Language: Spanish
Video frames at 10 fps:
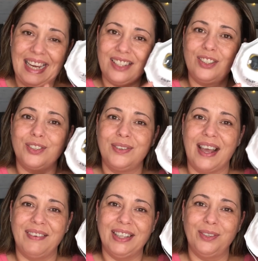Esto es
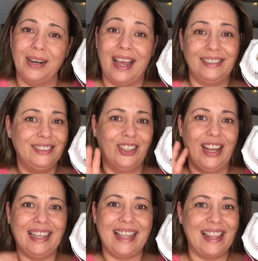una aventura, no
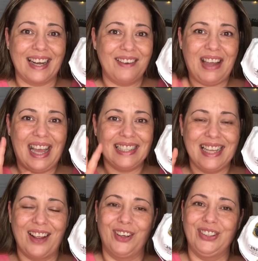irte de rebajas
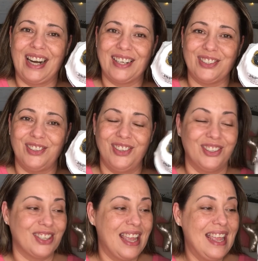y encontrar
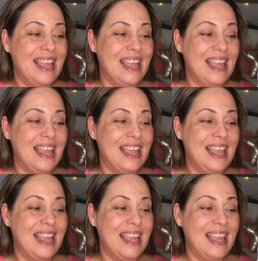chollos.